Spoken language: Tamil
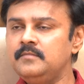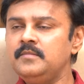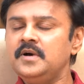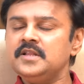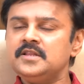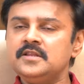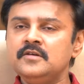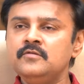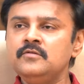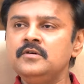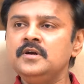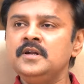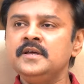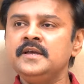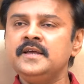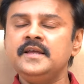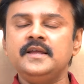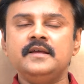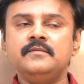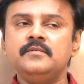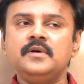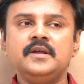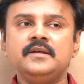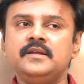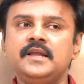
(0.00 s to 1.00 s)
மற்றவங்களுக்கு
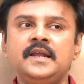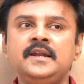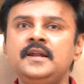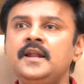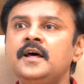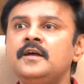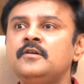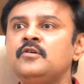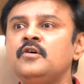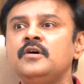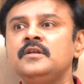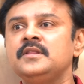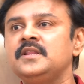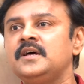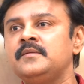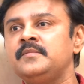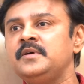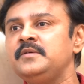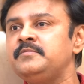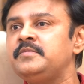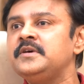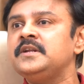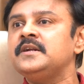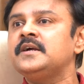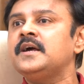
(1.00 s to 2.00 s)
எல்லாருக்கும் அந்த
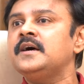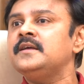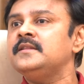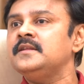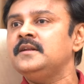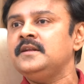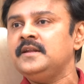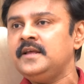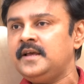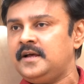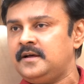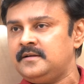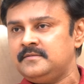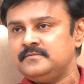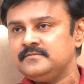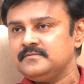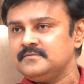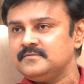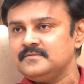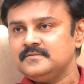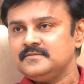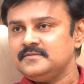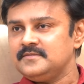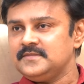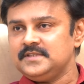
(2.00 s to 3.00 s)
அமைப்பு இருக்காது இல்லையா
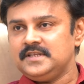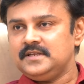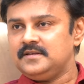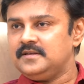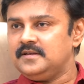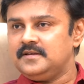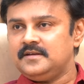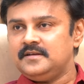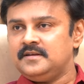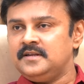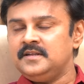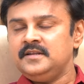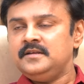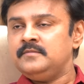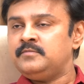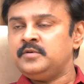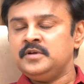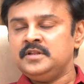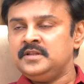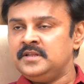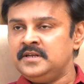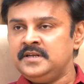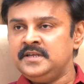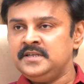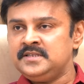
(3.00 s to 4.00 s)
இப்ப
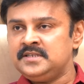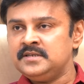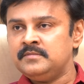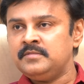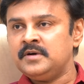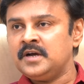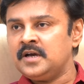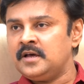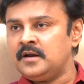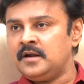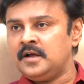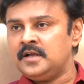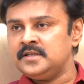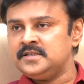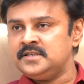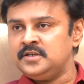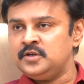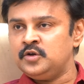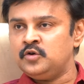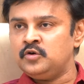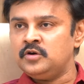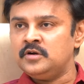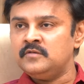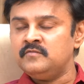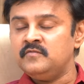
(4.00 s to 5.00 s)
இந்த பங்க
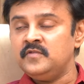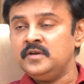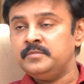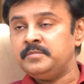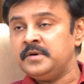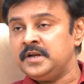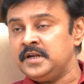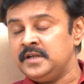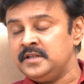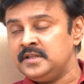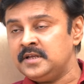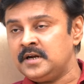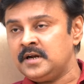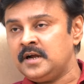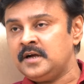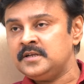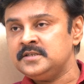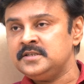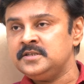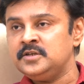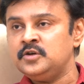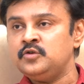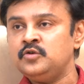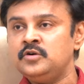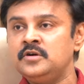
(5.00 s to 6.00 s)
ராஜயோகம் விபரீத
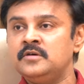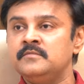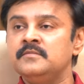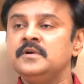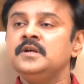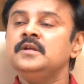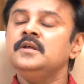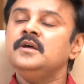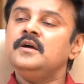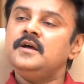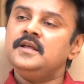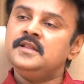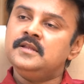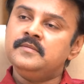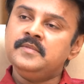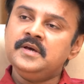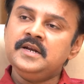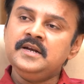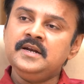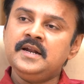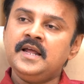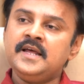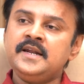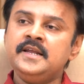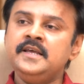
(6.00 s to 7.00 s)
ராஜயோகம் இந்த
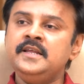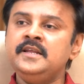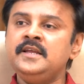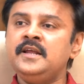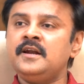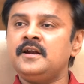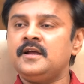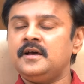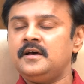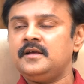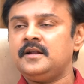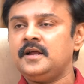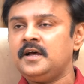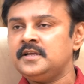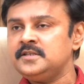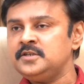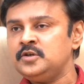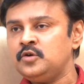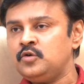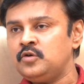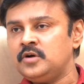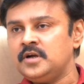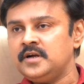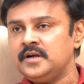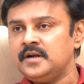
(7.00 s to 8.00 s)
மாதிரி நிறைய
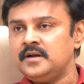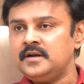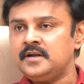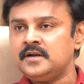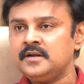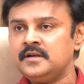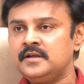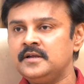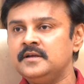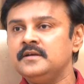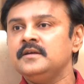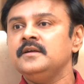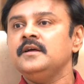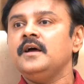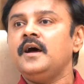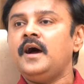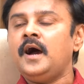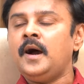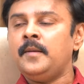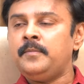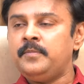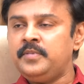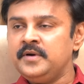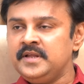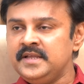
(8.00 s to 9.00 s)
ராஜயோகங்கள் இருக்கு
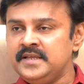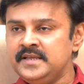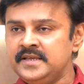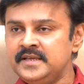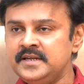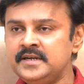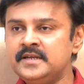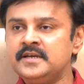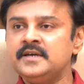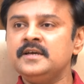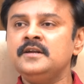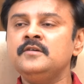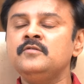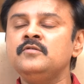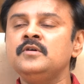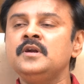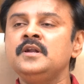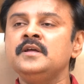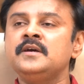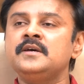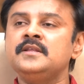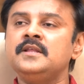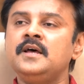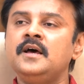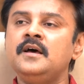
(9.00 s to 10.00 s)
அப்படி
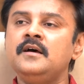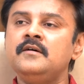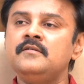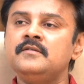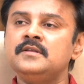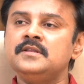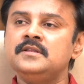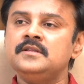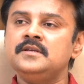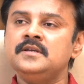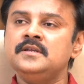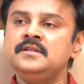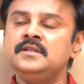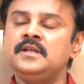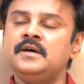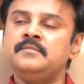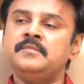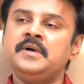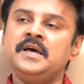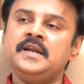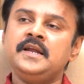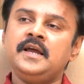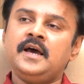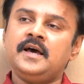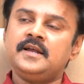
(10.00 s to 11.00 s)
இருக்கிறவங்களுக்கு தான் வந்து இந்த
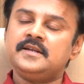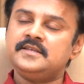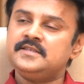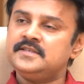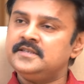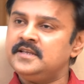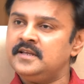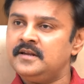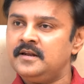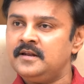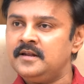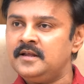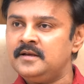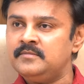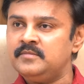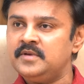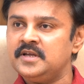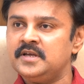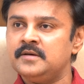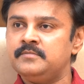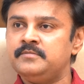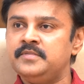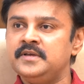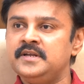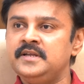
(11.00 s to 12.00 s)
மாதிரி அரசியல்ல
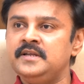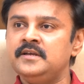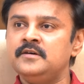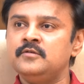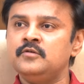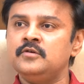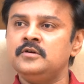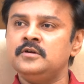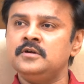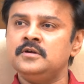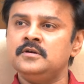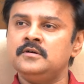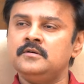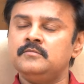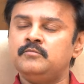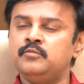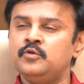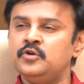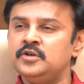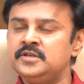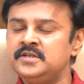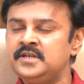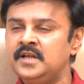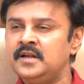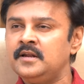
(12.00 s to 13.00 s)
மிகப்பெரிய ஒரு
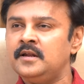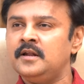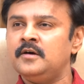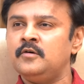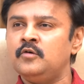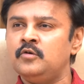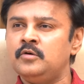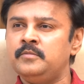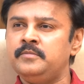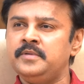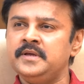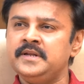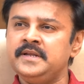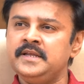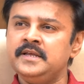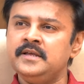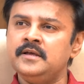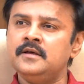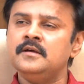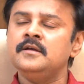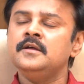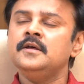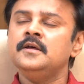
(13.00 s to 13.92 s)
பொசிஷன்ல ஒரு பெரிய